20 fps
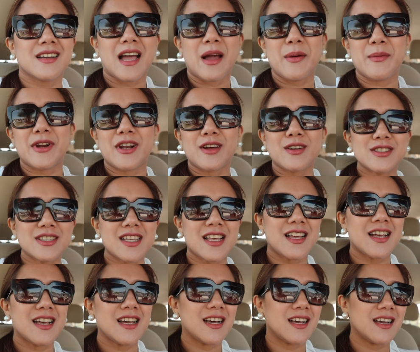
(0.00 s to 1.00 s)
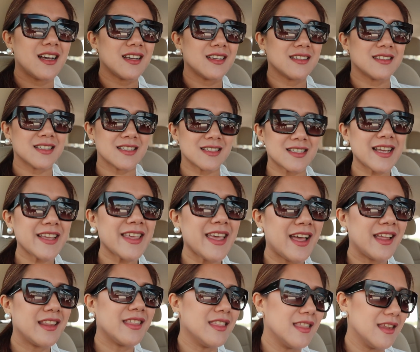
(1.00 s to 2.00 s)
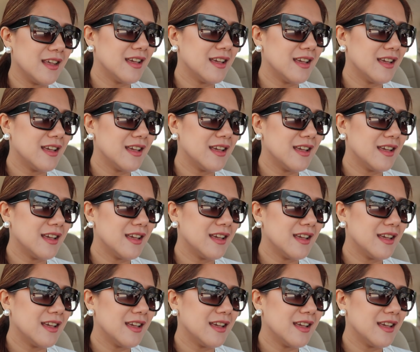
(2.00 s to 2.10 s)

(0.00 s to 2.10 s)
camera ko sa sasakyan.